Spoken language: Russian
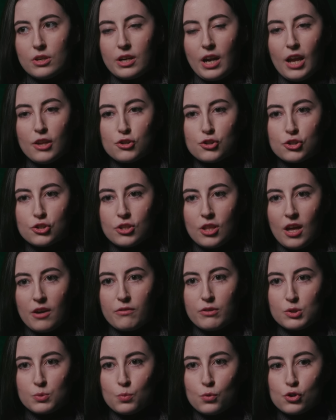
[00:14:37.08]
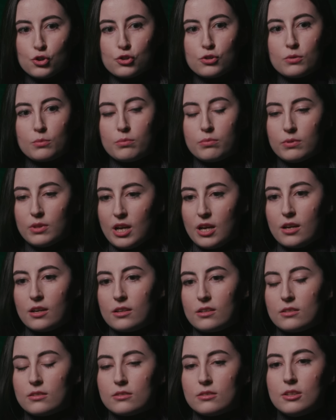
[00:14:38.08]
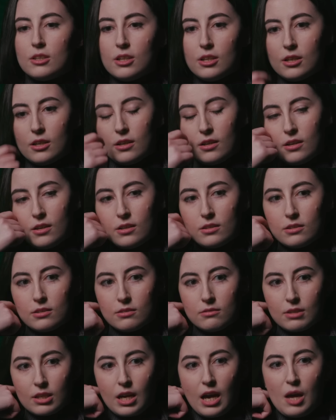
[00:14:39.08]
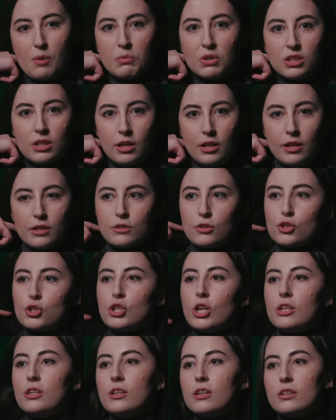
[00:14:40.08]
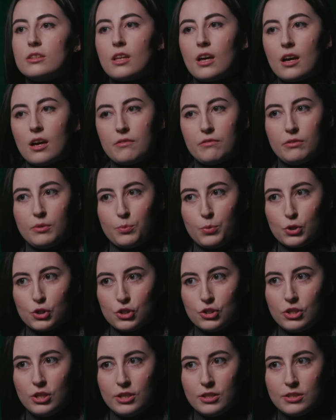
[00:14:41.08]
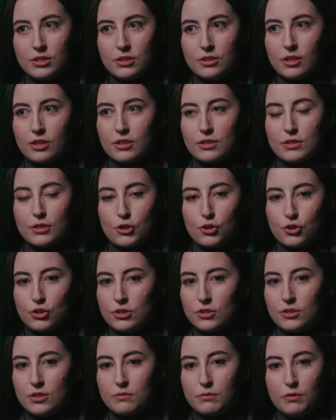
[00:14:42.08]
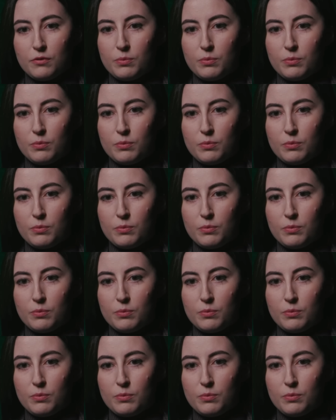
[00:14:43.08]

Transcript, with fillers: Раньше, да, возможно, была а, такая модель отношений, когда вы поженились и до конца жизни вы